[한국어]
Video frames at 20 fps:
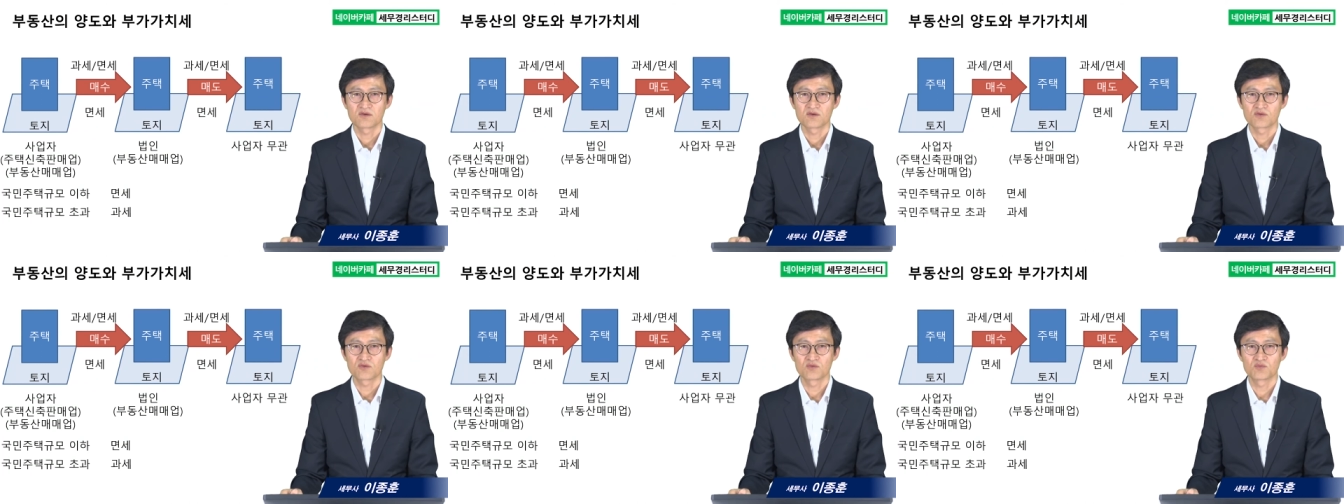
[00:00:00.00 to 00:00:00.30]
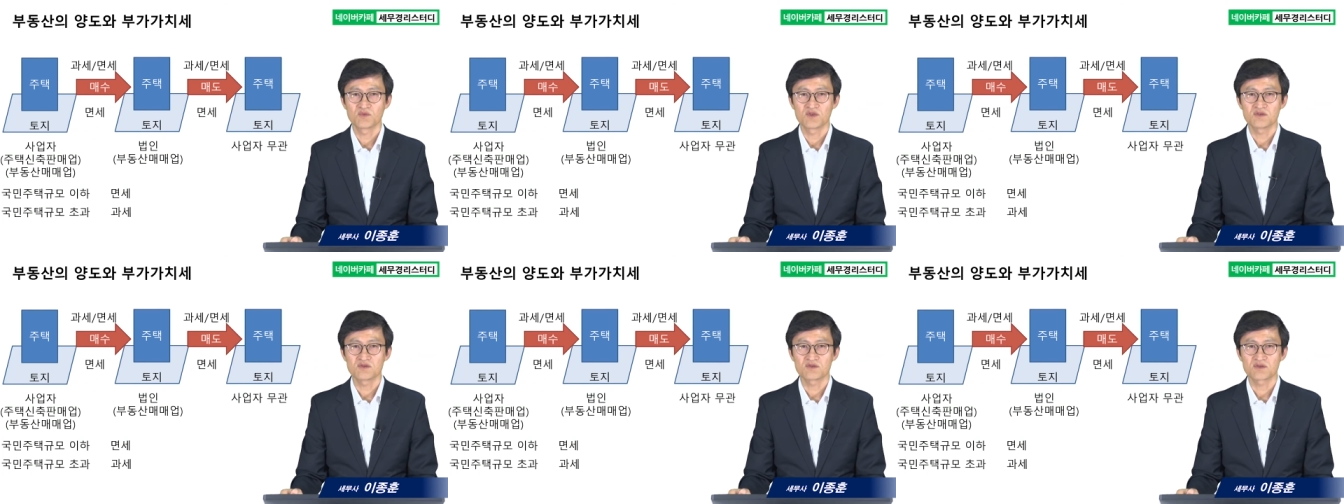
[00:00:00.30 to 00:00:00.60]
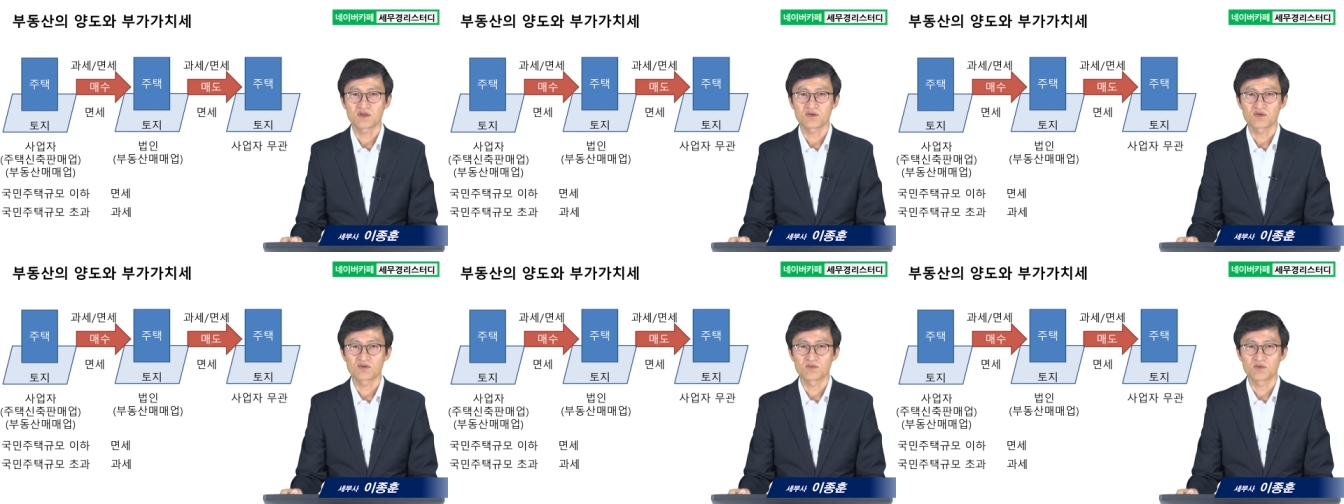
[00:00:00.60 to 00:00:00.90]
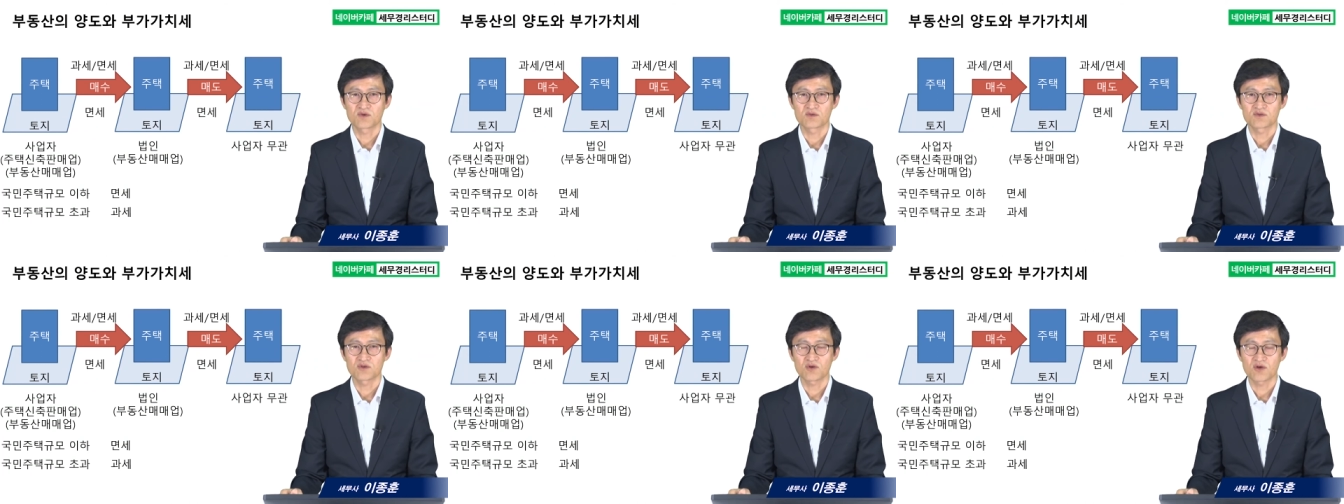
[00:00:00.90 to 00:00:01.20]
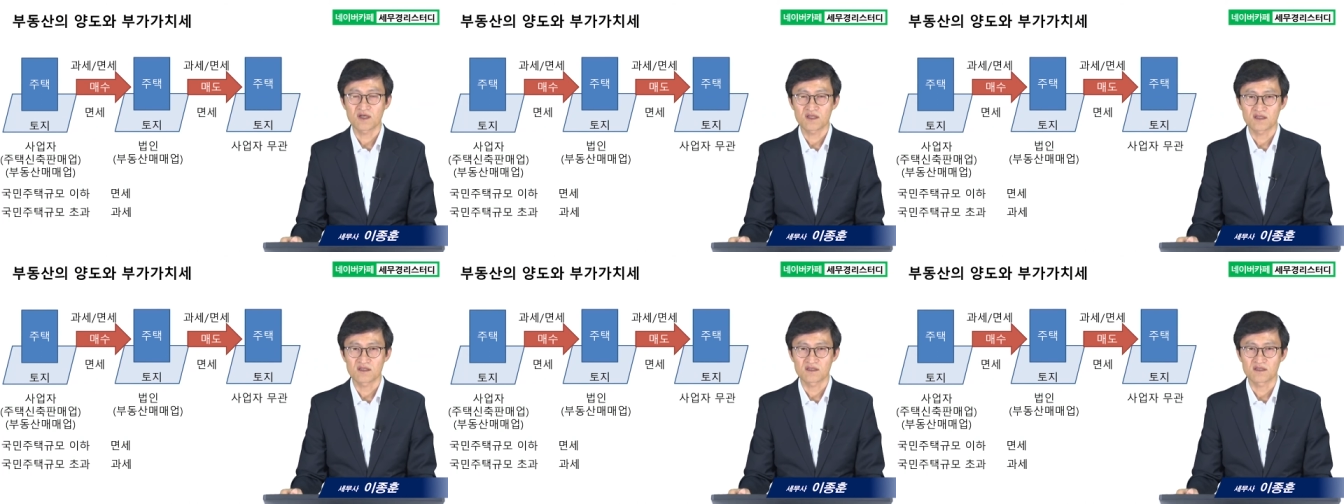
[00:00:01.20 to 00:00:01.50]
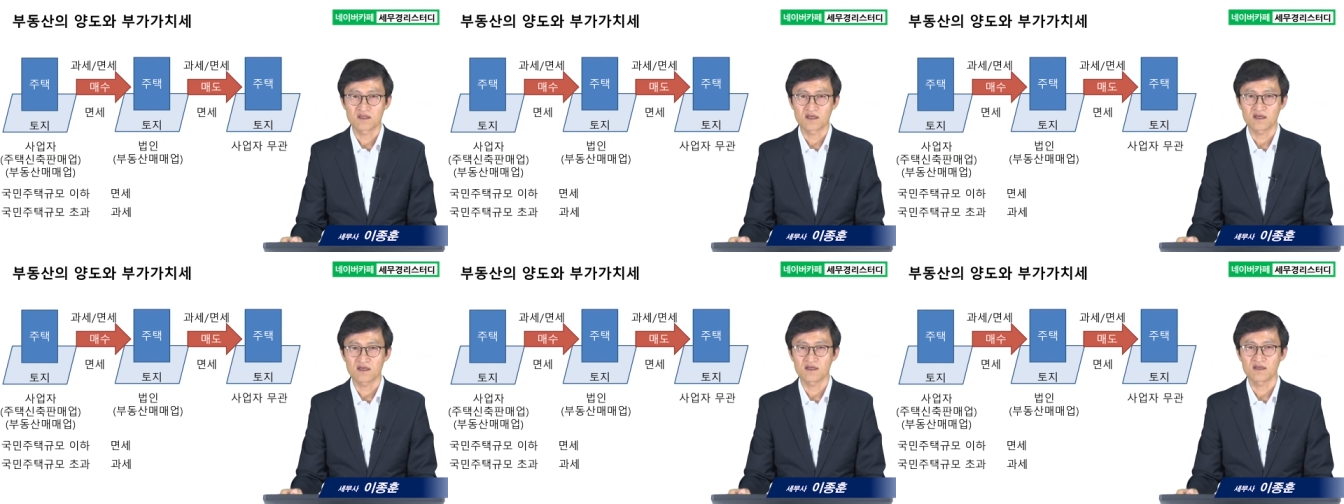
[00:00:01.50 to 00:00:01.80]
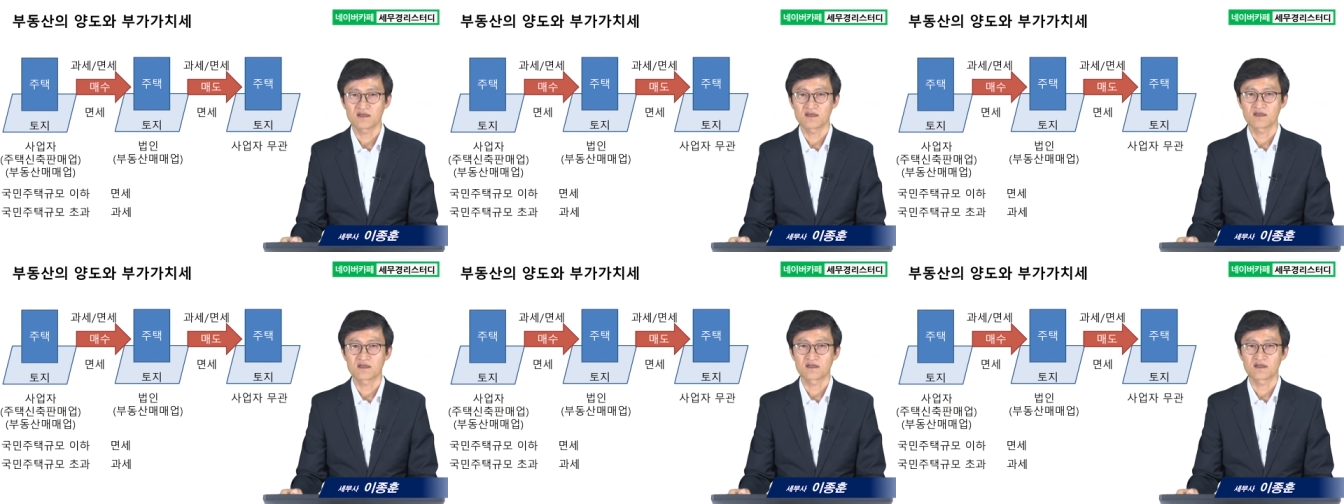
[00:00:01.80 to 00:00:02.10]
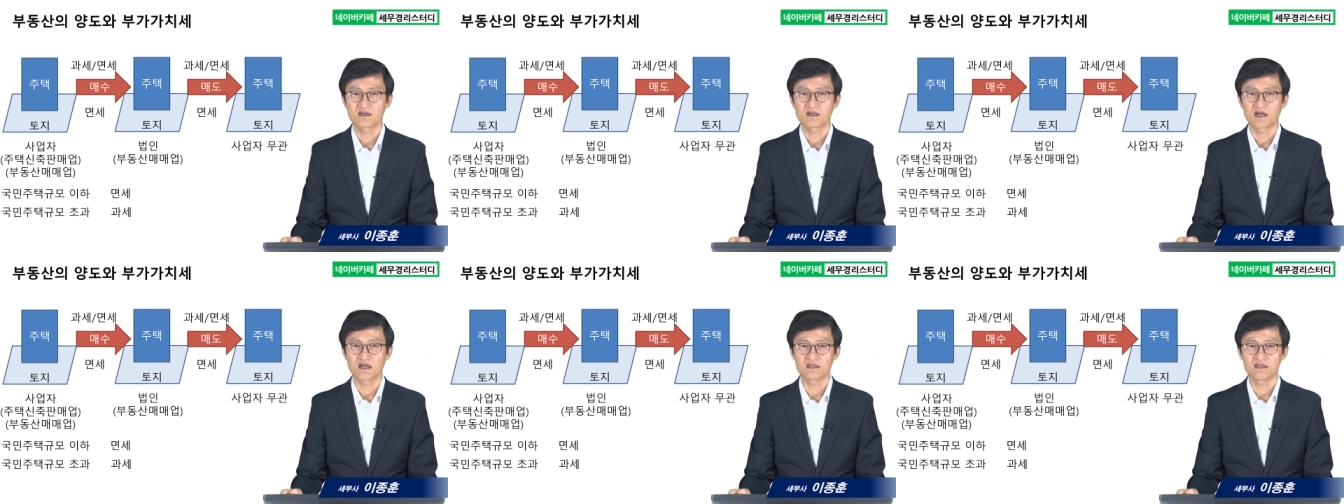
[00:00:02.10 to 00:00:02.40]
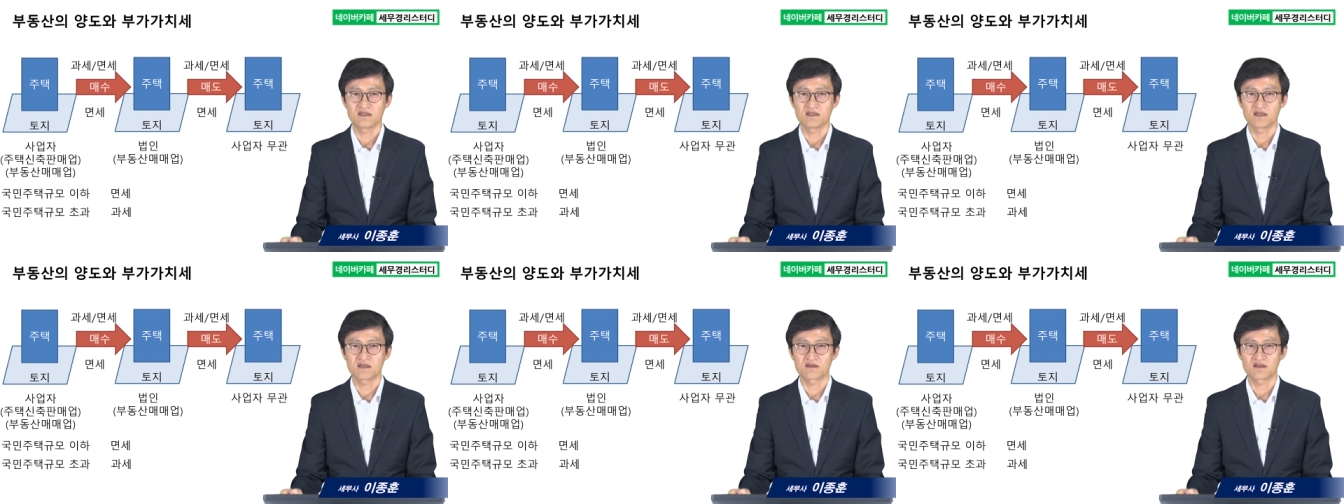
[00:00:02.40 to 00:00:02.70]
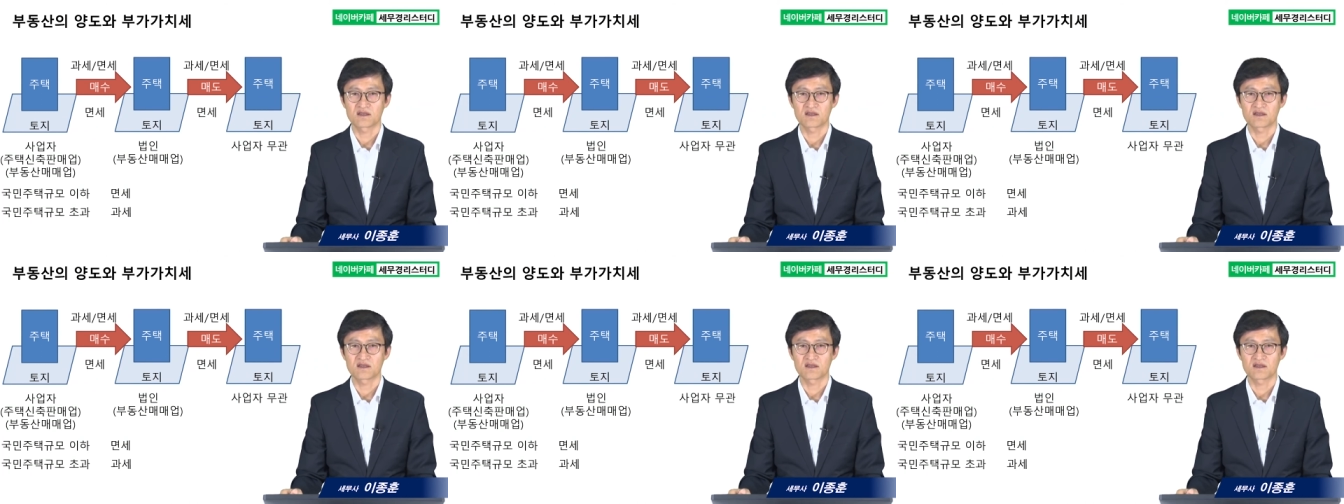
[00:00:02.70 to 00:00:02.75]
국민주택 규모 초과되느냐 아니냐에